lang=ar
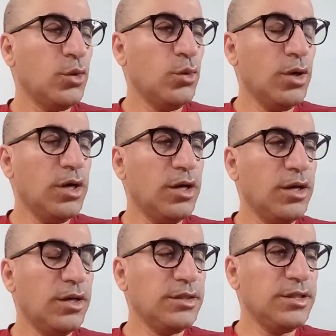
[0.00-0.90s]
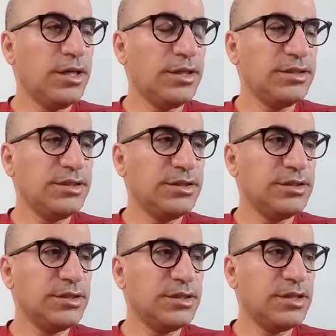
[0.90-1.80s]

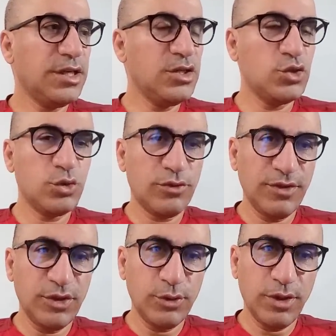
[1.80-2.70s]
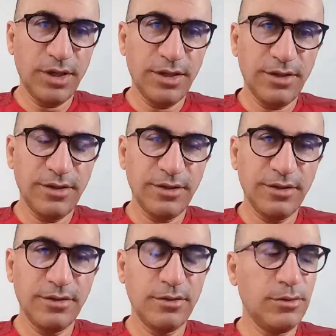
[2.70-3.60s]
ويعني انشر فيديوهات
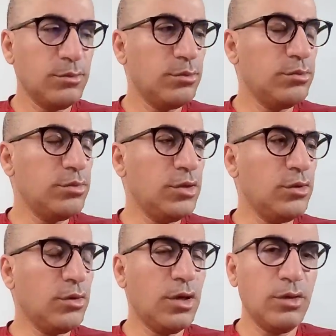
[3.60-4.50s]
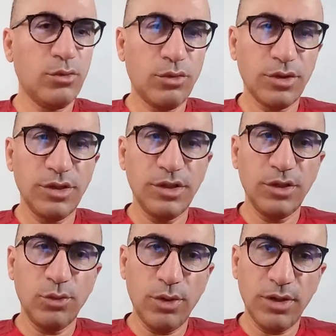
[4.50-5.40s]
باللغه الكرديه
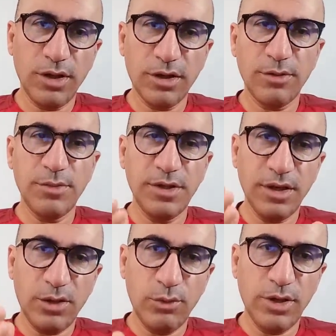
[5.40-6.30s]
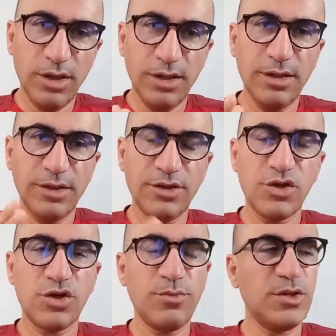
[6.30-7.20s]
والعربيه حول
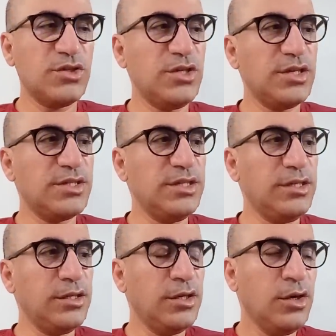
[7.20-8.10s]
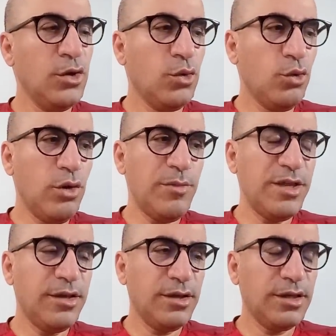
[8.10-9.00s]
التجربه السياسيه
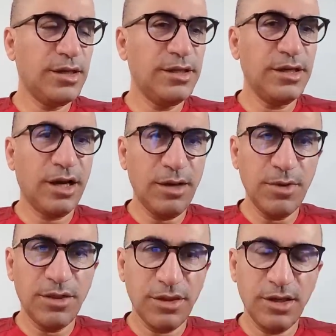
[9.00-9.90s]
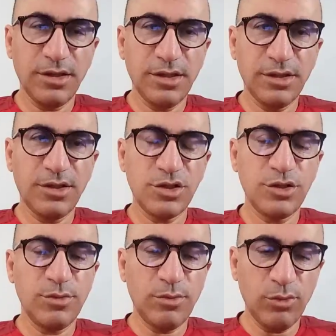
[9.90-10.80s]
ومدى يعني عبث هذه
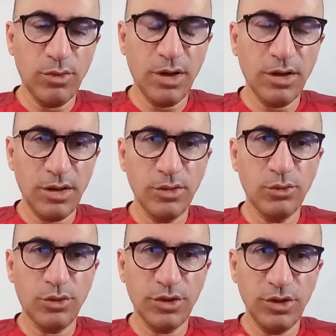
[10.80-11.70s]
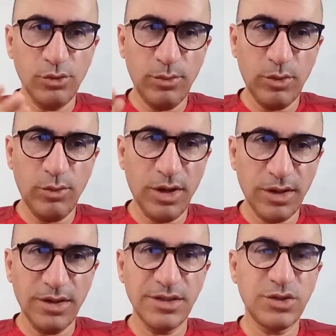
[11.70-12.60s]
التجربه بالواقع الكردي
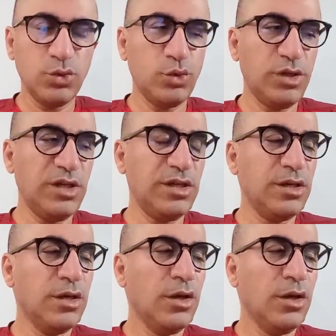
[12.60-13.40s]
وبالواقع السوري